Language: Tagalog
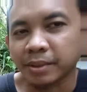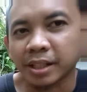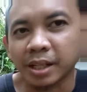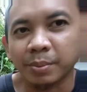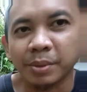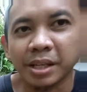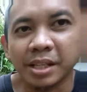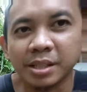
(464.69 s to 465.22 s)

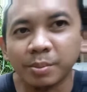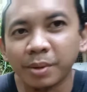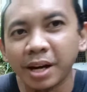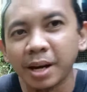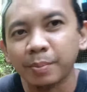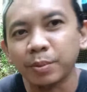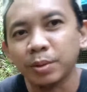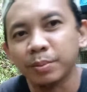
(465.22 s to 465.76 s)
karamihan sa mga
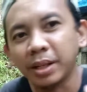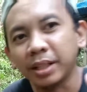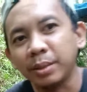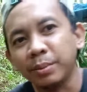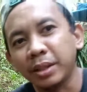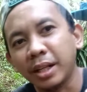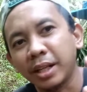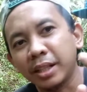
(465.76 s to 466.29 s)
apple body
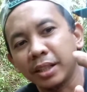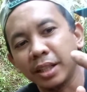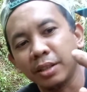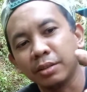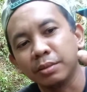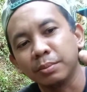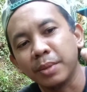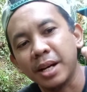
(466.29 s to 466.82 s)
magaganda
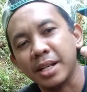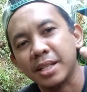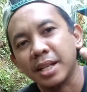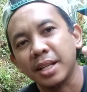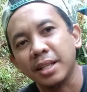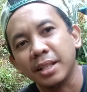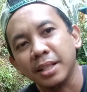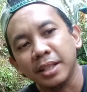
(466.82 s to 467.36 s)
yung
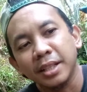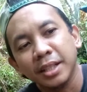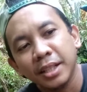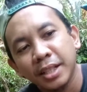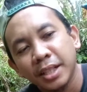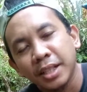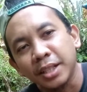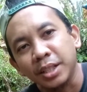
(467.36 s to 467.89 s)
muscle
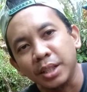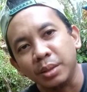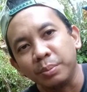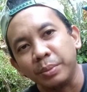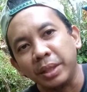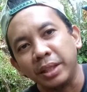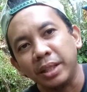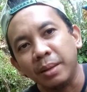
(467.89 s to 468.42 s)
yung
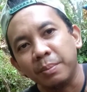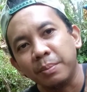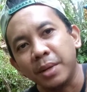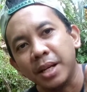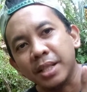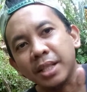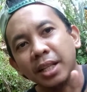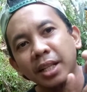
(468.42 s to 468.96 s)
build up
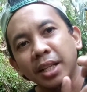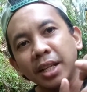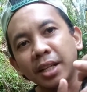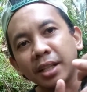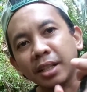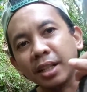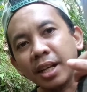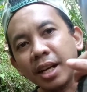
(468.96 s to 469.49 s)
muscle nila
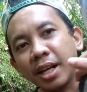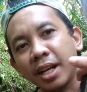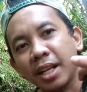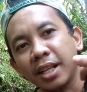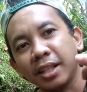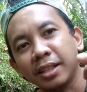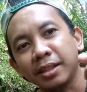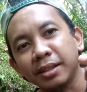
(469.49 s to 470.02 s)
kaya nga
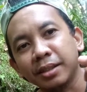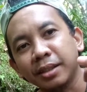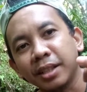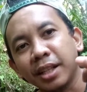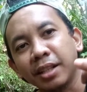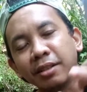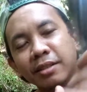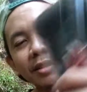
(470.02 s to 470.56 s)
lang
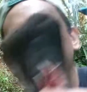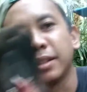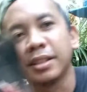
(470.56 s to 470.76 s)
yan lang